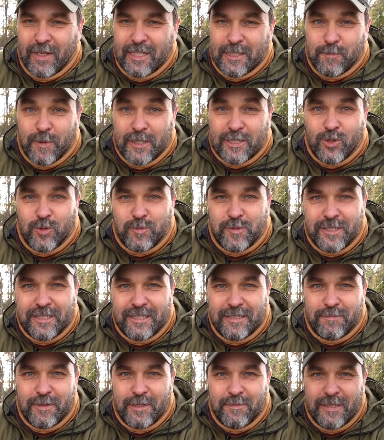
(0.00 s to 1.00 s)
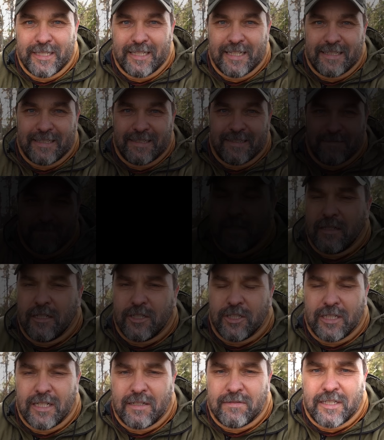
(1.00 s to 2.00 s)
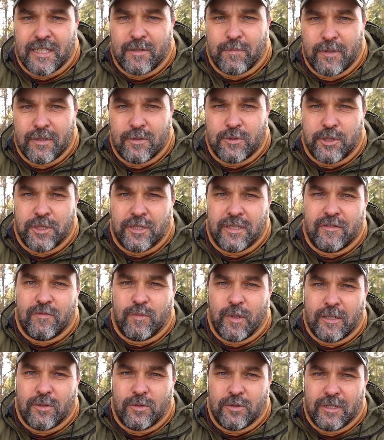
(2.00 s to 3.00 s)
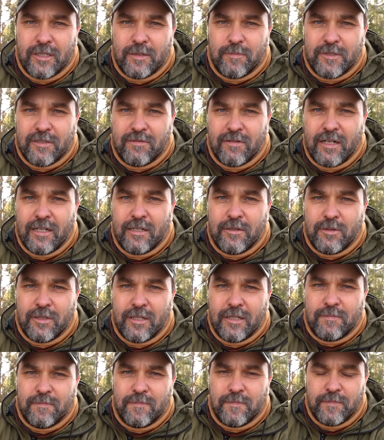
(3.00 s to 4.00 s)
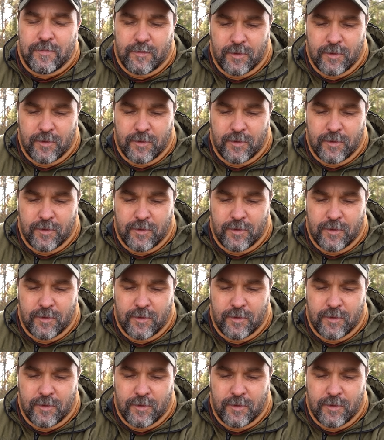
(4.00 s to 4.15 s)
способности применять. Наши навыки, полученные в походах, позволяют нам...